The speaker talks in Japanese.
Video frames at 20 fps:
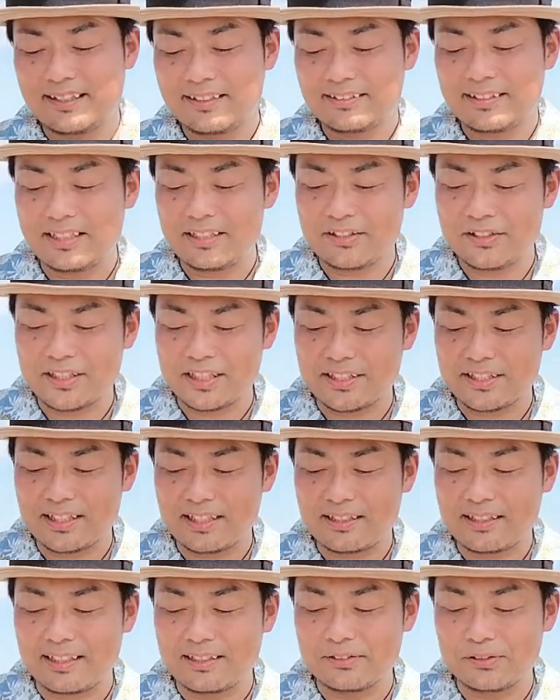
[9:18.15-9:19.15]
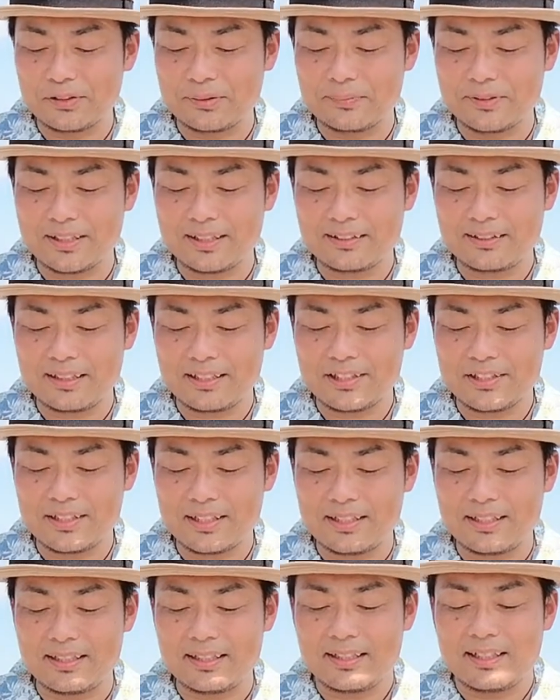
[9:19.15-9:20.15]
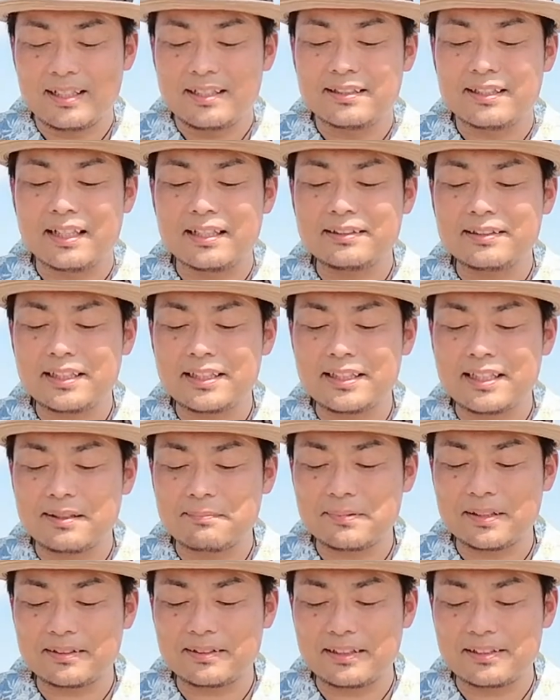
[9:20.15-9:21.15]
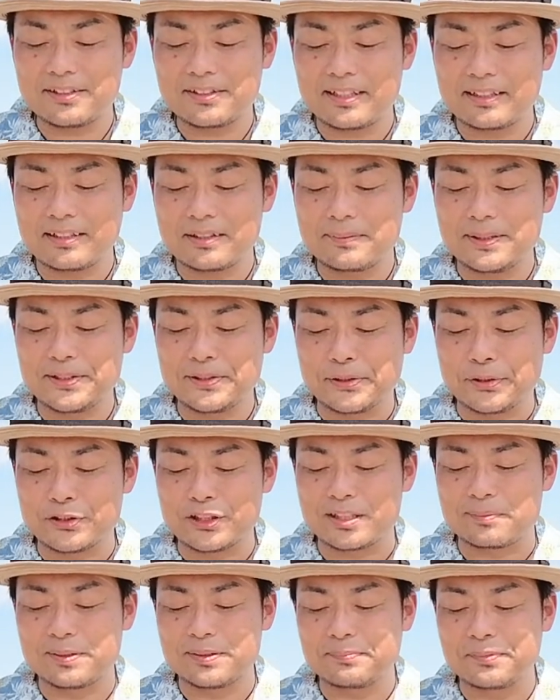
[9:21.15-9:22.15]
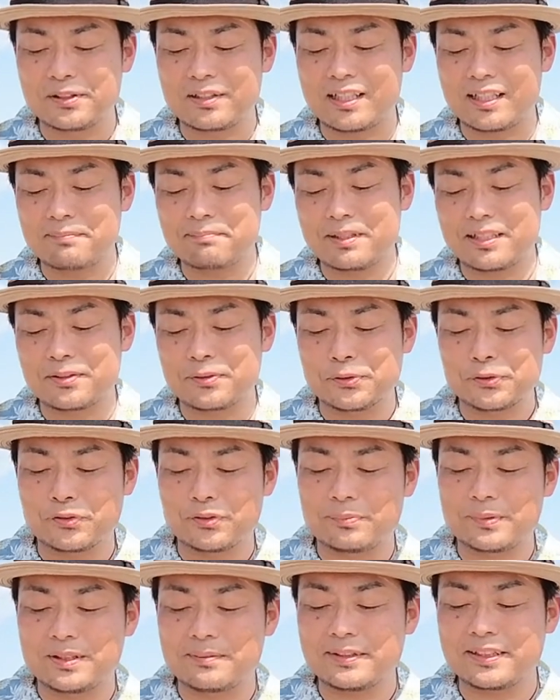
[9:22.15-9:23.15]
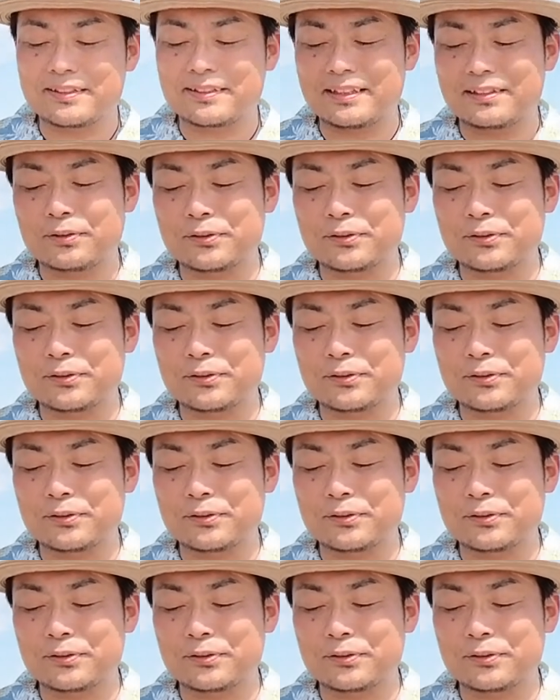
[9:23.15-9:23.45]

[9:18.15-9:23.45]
選手たちから感動をもらったりして泣いたり頑張っている姿を見ると、自分も頑張ろうと思いますね。